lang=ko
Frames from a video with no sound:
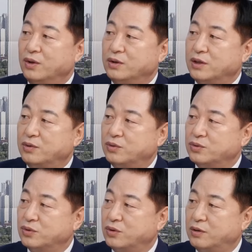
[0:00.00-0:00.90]

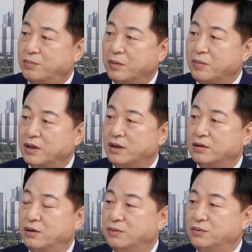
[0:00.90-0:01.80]
최종적으로 한 100명
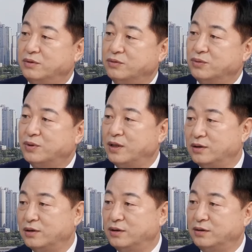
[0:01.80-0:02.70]
가까운
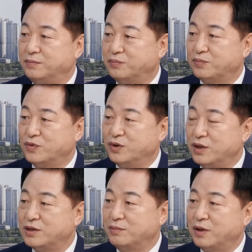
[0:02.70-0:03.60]
국회의원들
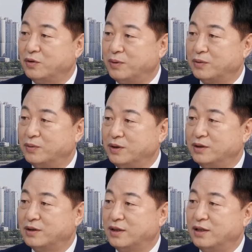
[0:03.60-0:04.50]
연대 서명도 받고
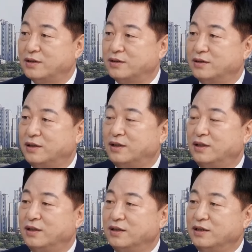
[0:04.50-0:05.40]
이렇게 네. 해서 이제
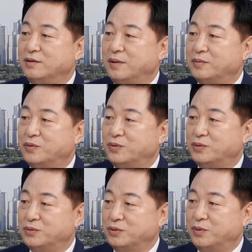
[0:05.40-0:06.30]
이재명
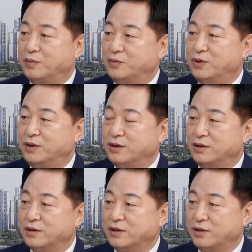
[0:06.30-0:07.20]
후보 물론
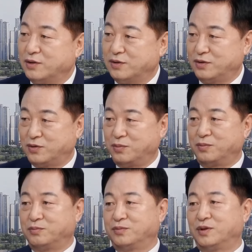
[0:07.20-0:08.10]
이제
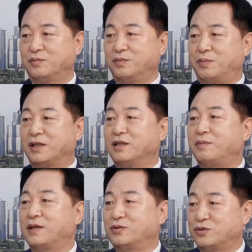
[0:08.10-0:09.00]
좀
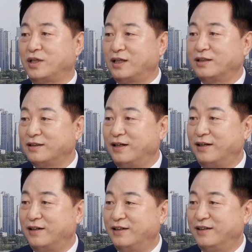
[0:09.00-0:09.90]
백리평을
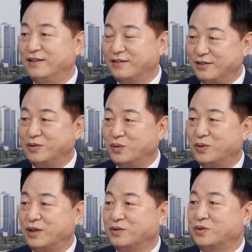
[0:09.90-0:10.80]
주장하다가 네.
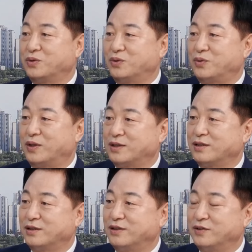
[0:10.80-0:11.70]
연동형 쪽으로
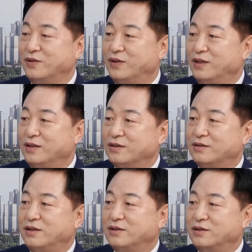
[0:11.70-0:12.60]
돌았었거든요. 음, 네,
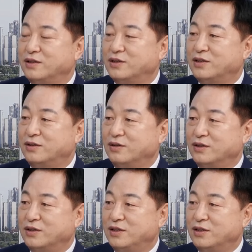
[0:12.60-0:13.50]
그래서 그렇 이제
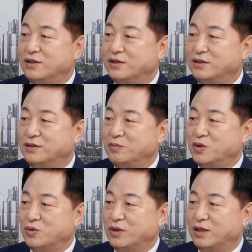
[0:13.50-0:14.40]
지역은
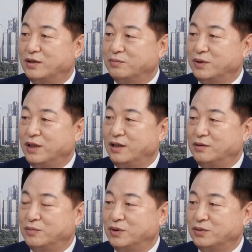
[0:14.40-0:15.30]
민주당,
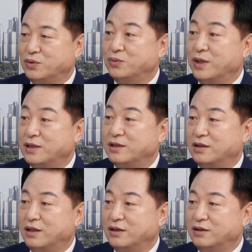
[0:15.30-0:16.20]
비례는 뭐
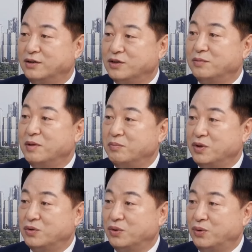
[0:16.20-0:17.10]
조국혁신당, 네.
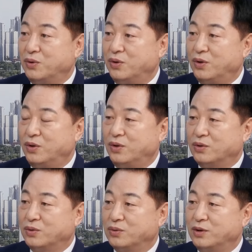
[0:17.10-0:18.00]
지민비조
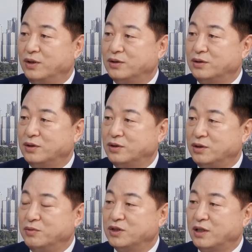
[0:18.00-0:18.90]
또 그래서 이제
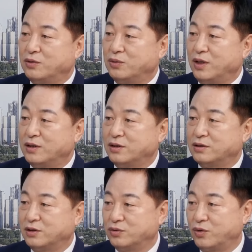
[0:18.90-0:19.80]
시민사회도 내석 네
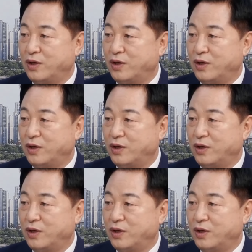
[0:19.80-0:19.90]
정도